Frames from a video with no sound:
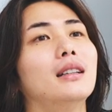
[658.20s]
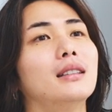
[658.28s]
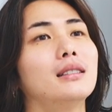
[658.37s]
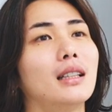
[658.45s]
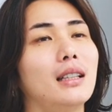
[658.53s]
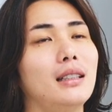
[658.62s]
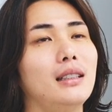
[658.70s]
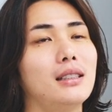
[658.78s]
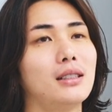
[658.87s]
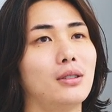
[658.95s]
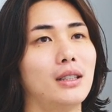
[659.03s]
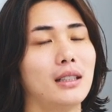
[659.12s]

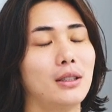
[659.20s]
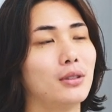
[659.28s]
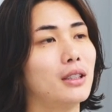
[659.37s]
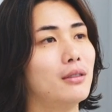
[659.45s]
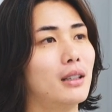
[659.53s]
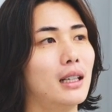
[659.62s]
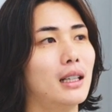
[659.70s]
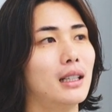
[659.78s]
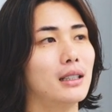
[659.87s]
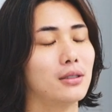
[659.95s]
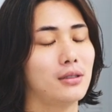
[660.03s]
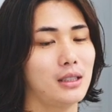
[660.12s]
スタイリストだった時
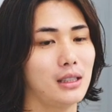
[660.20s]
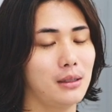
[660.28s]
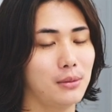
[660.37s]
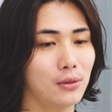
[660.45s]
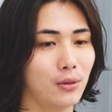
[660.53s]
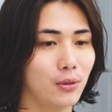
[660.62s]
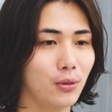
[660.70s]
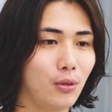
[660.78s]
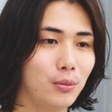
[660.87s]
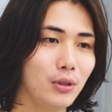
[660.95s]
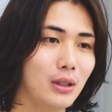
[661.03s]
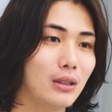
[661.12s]
はそのチームのことを
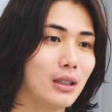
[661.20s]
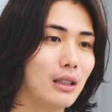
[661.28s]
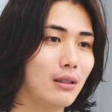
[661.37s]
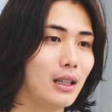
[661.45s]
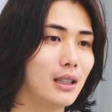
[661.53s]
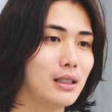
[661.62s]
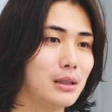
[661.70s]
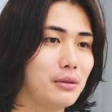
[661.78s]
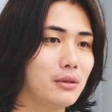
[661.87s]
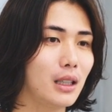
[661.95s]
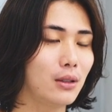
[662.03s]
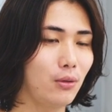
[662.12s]
思ってるかは自
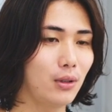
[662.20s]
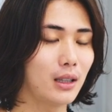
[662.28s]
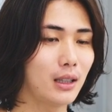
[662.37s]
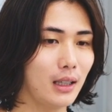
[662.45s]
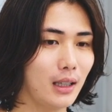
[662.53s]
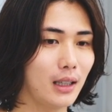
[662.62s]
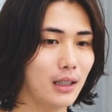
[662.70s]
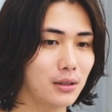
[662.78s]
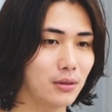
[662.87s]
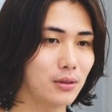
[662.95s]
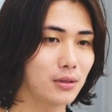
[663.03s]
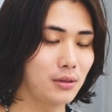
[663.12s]
分がどうやって
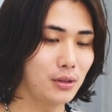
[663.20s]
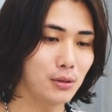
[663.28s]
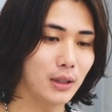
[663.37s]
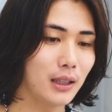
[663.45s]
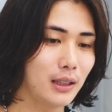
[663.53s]
その数字を上げ